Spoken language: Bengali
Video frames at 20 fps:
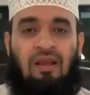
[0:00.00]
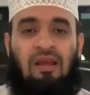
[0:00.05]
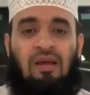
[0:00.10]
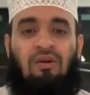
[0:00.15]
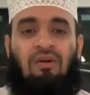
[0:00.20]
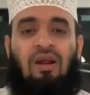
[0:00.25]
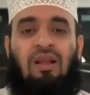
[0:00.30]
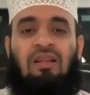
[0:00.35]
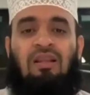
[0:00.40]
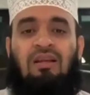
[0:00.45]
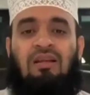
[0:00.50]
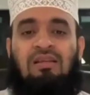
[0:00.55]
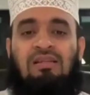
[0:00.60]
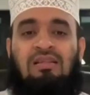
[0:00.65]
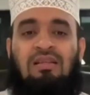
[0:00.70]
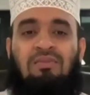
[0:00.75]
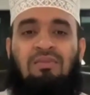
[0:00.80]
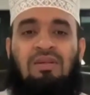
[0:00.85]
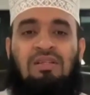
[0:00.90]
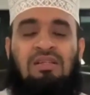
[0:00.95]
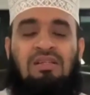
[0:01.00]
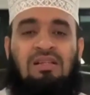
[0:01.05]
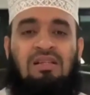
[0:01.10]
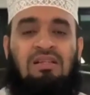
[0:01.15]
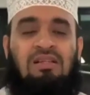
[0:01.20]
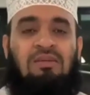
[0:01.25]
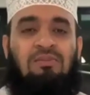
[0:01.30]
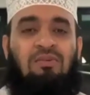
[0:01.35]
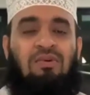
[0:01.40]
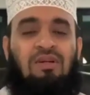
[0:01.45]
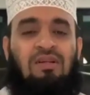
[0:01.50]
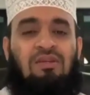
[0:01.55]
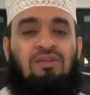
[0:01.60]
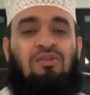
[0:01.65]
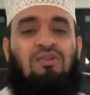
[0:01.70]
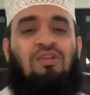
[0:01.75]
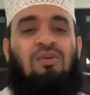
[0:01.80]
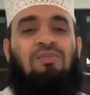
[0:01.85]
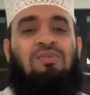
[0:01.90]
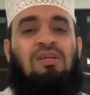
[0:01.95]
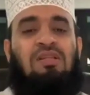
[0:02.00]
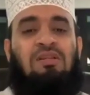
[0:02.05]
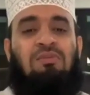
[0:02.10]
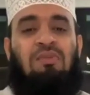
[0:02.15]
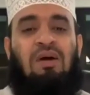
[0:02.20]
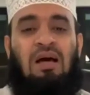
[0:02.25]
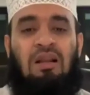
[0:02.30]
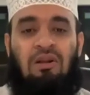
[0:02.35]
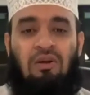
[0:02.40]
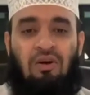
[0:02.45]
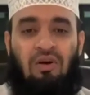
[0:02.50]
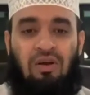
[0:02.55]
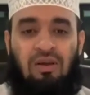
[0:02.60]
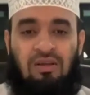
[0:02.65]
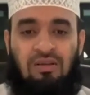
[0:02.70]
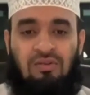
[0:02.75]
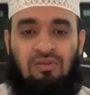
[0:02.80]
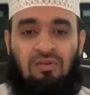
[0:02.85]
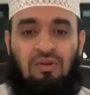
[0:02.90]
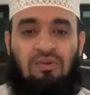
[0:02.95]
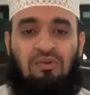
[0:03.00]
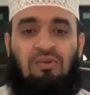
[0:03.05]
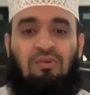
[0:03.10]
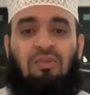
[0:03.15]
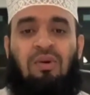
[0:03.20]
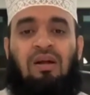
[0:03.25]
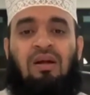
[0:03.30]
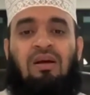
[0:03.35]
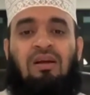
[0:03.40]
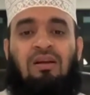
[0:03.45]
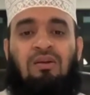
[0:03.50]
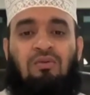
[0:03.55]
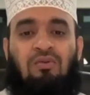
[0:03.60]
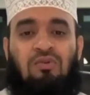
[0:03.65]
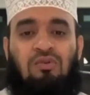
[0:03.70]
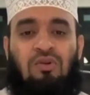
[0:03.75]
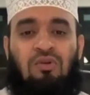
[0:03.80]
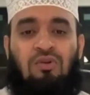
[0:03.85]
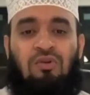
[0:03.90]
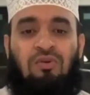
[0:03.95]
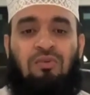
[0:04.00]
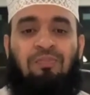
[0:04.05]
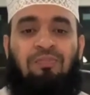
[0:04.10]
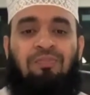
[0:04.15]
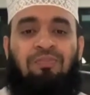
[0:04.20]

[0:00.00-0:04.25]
কারণ আল্লাহ রাস্তা আমরা যেটা দেবো এটা যেন সবচাইতে ভালো হয় সুরাতুল বাকার আর দুশত